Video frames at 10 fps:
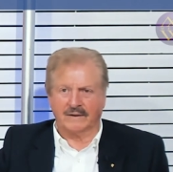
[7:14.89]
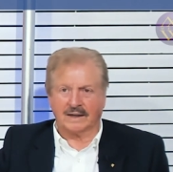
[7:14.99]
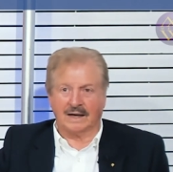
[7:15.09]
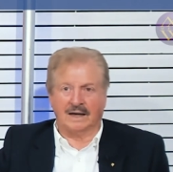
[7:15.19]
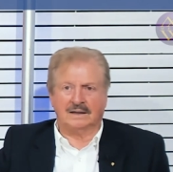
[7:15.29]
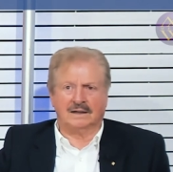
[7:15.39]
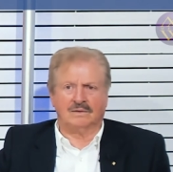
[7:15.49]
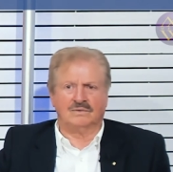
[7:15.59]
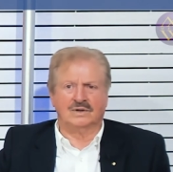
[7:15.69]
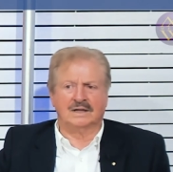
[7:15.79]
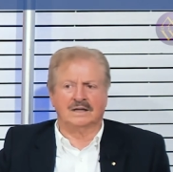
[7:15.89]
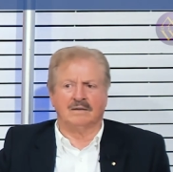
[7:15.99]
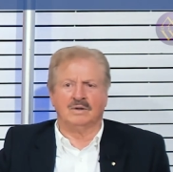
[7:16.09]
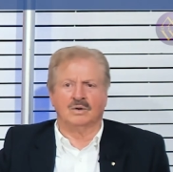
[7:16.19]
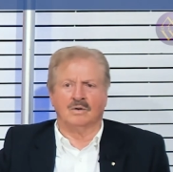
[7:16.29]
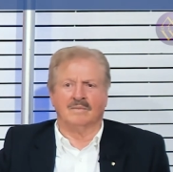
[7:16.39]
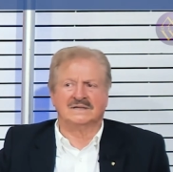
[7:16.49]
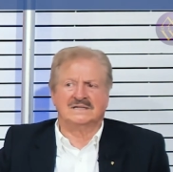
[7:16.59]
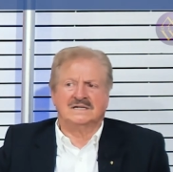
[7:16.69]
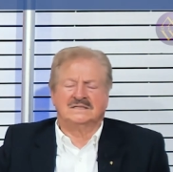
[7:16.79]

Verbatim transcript: que ainda não determinou, mas ele